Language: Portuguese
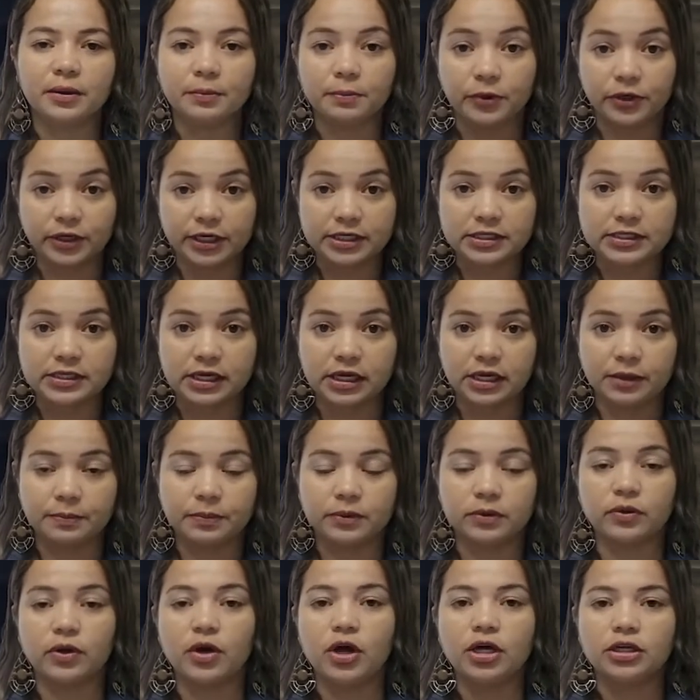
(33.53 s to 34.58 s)
Por
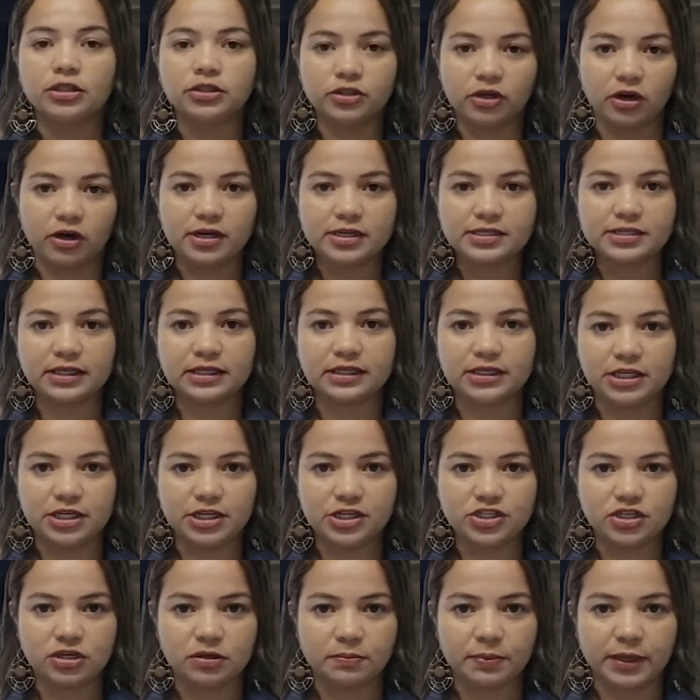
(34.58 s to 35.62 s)
exemplo, nós
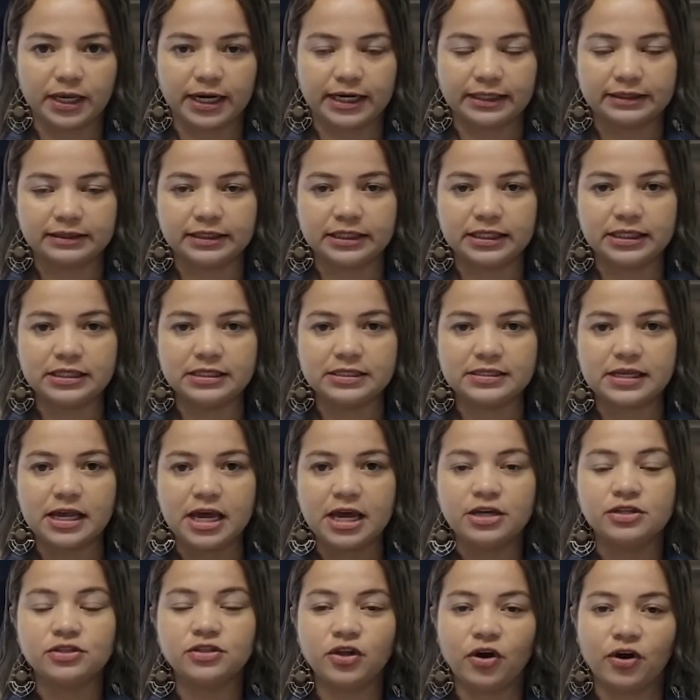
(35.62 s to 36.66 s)
aqui de Imperatriz,
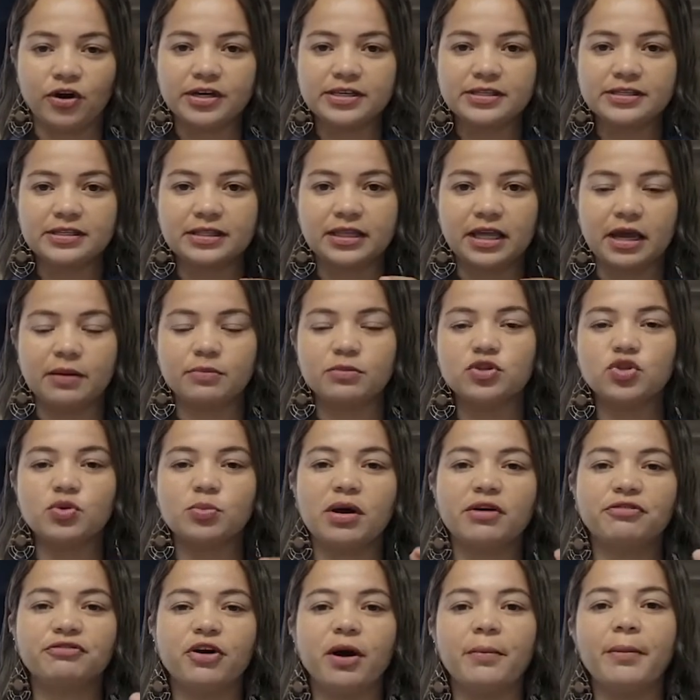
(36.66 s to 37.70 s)
nós temos
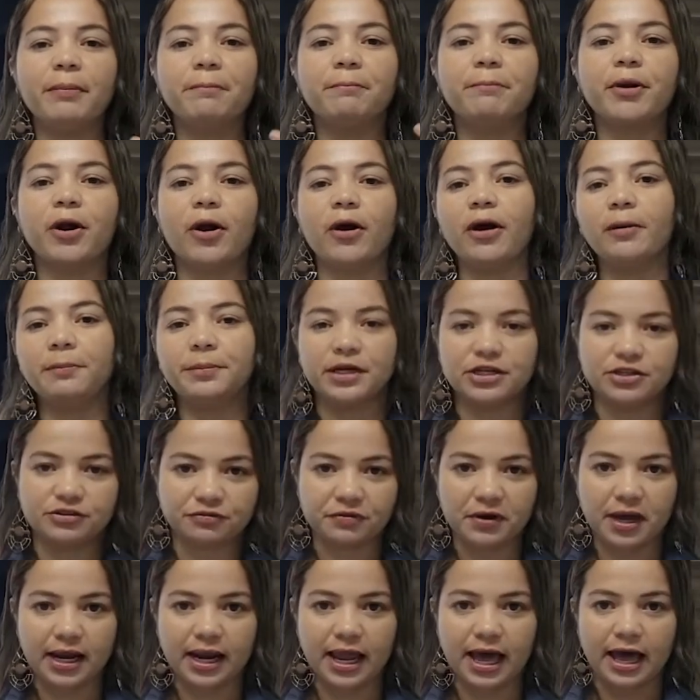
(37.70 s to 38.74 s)
uma forma própria de
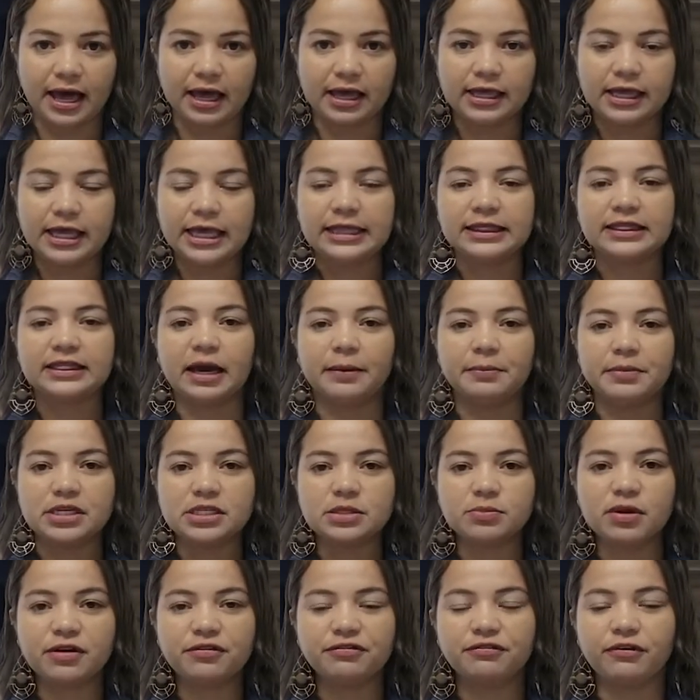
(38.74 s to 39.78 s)
falar. Da
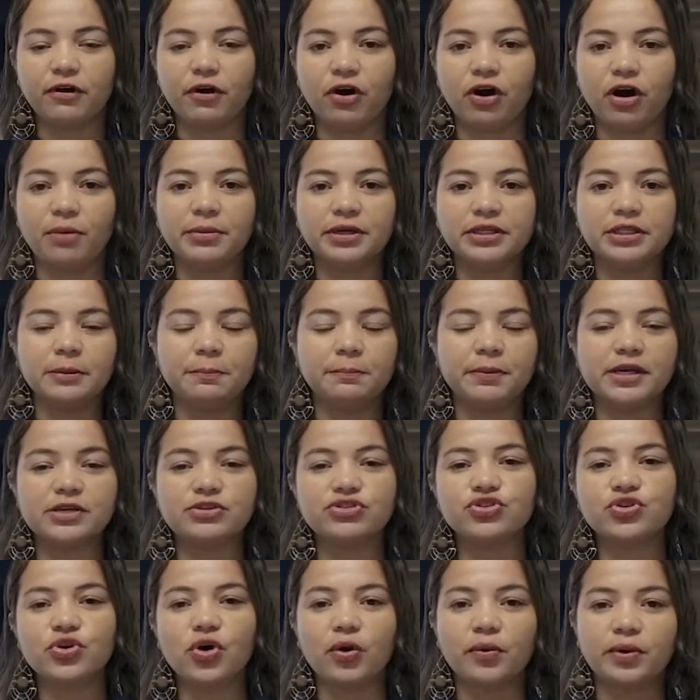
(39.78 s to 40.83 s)
mesma forma que
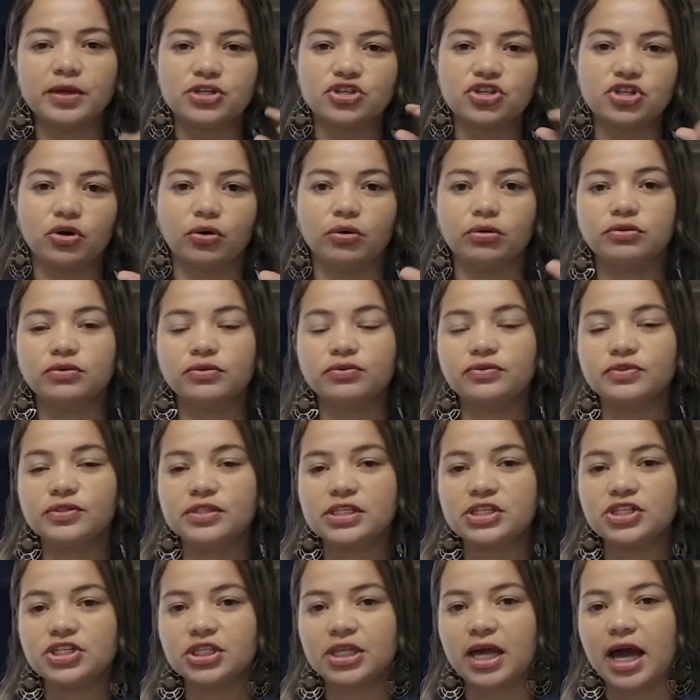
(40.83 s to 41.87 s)
pessoas de outros
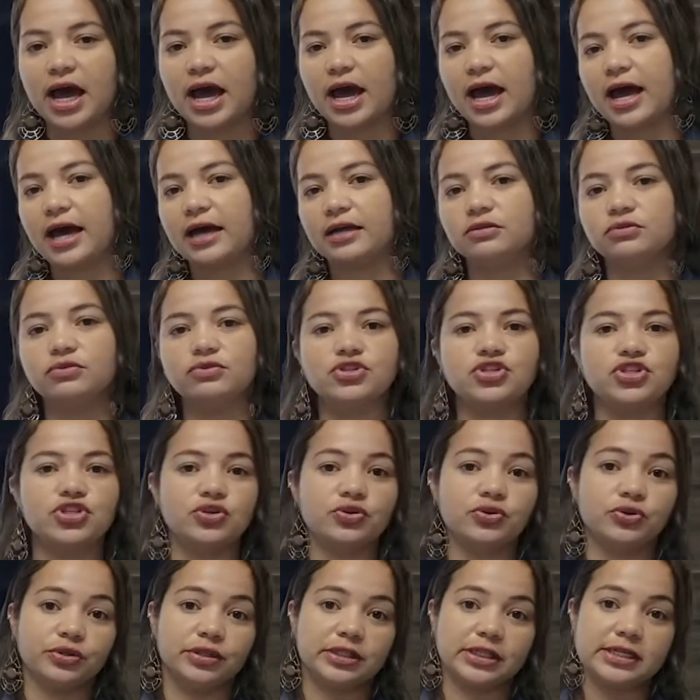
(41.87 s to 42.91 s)
estados, de
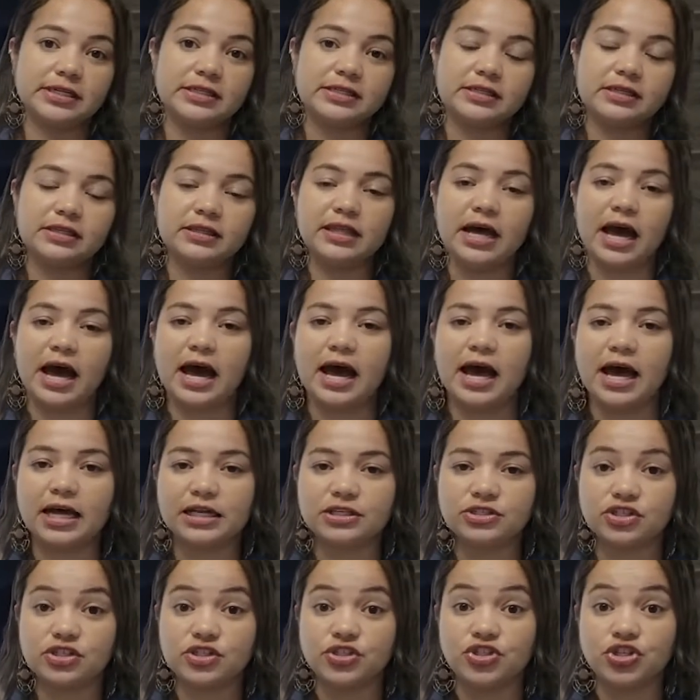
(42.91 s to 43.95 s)
outras
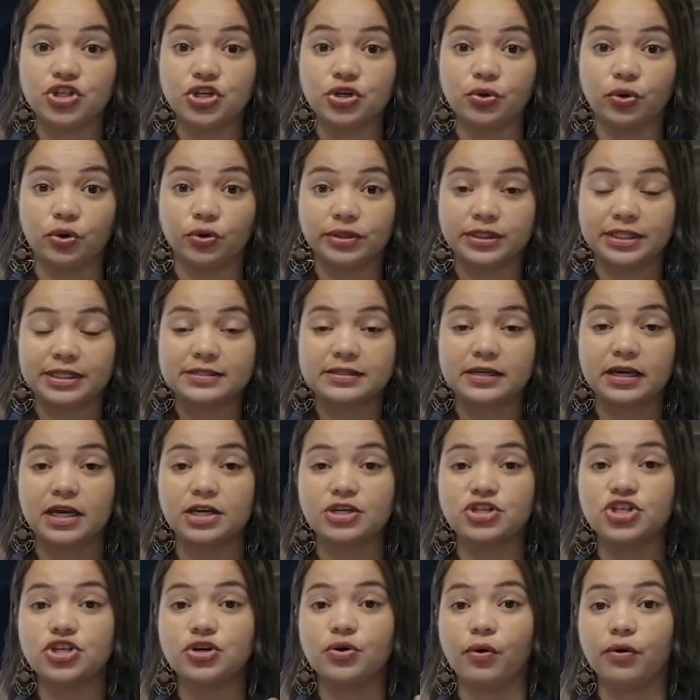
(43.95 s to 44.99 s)
cidades, de outras
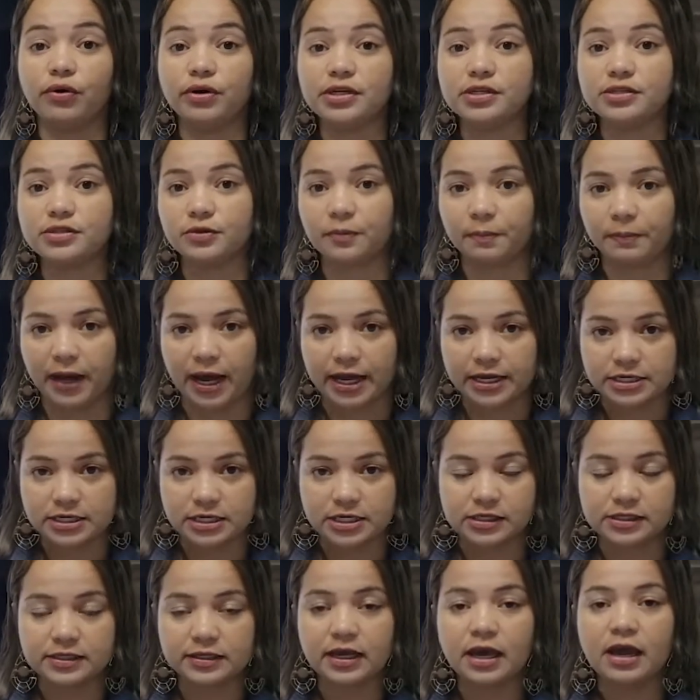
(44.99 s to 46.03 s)
regiões do
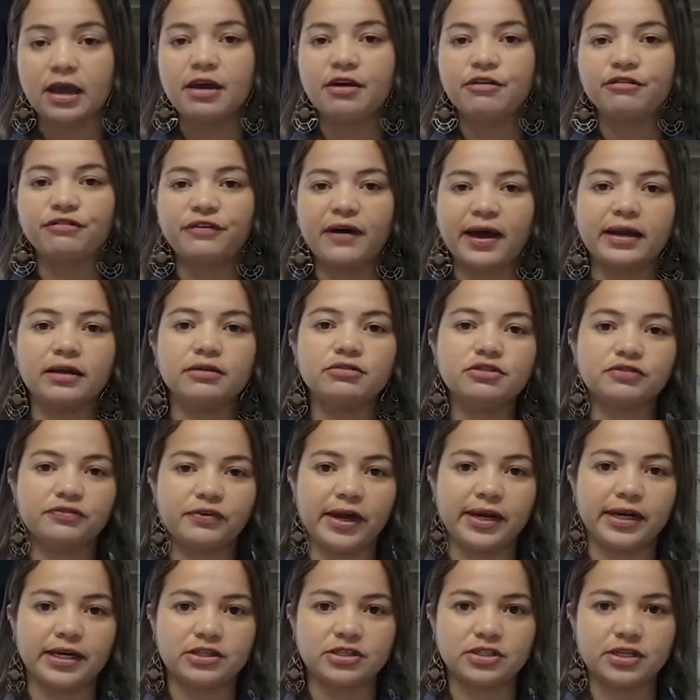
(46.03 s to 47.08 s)
país falam
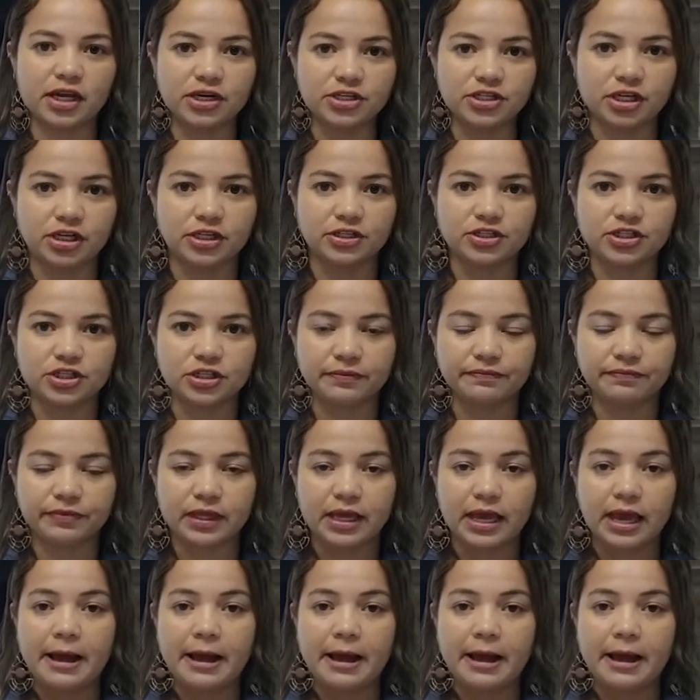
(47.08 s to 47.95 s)
diferente da gente.